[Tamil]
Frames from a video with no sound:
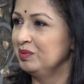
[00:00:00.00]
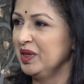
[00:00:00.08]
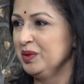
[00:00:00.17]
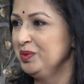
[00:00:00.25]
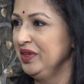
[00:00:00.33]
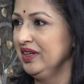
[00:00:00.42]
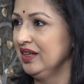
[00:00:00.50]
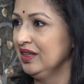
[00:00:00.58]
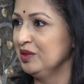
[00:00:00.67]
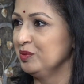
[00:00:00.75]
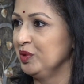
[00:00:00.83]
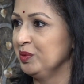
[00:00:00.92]
மறுபடியும்
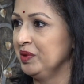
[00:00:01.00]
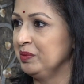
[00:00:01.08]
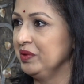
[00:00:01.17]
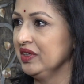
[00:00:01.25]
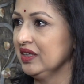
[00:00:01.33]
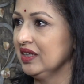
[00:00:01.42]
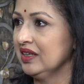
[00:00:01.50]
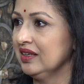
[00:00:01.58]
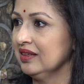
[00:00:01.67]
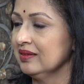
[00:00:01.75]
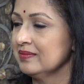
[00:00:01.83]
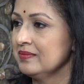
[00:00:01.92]
எடுக்க முடியுமா அப்படின்னு
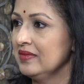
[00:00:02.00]
கேட்டேன்